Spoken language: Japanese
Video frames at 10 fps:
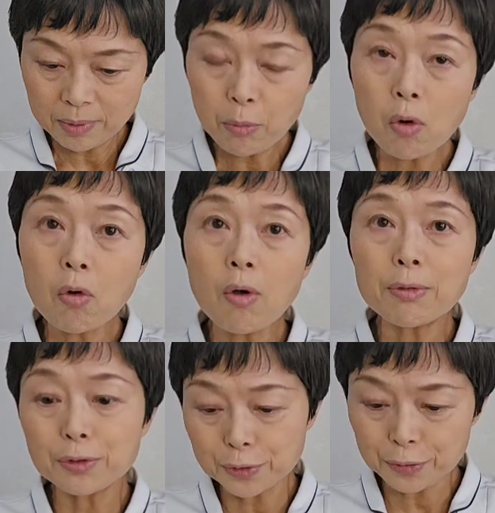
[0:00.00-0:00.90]
膀胱は
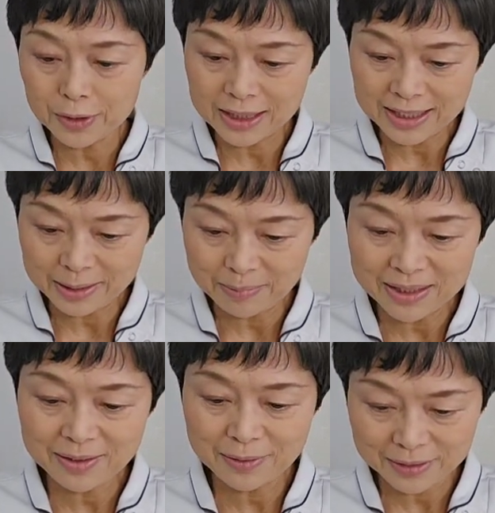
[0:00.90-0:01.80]
袋になりま
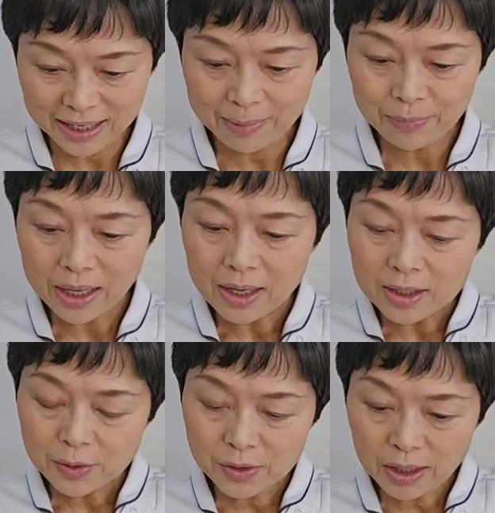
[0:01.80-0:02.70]
すので、
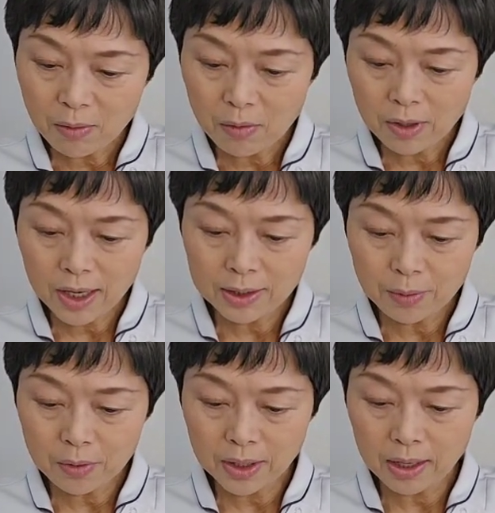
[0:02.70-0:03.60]
そして今回
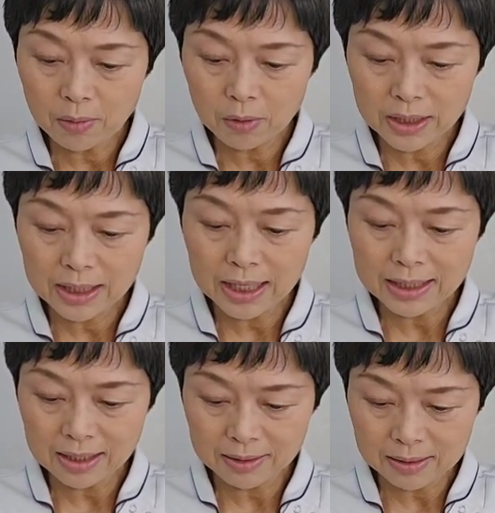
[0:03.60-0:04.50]
の健康被害
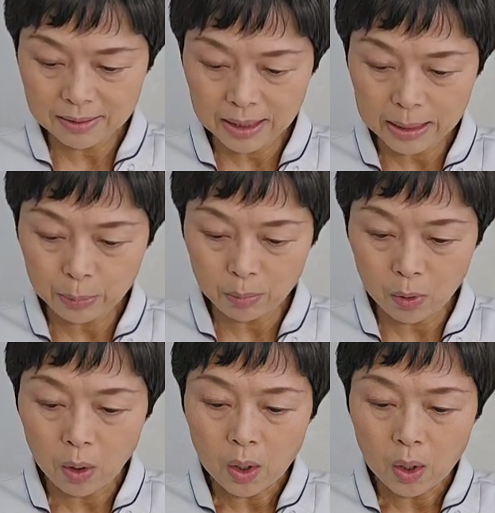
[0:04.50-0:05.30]
なんですけれども、